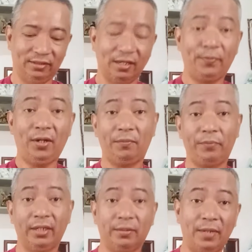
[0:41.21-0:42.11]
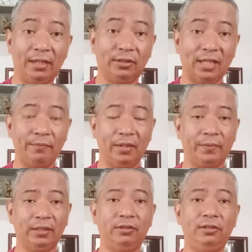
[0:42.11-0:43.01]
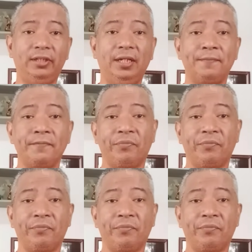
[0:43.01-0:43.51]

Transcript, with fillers: Okay po, pero bago tayo magpatuloy,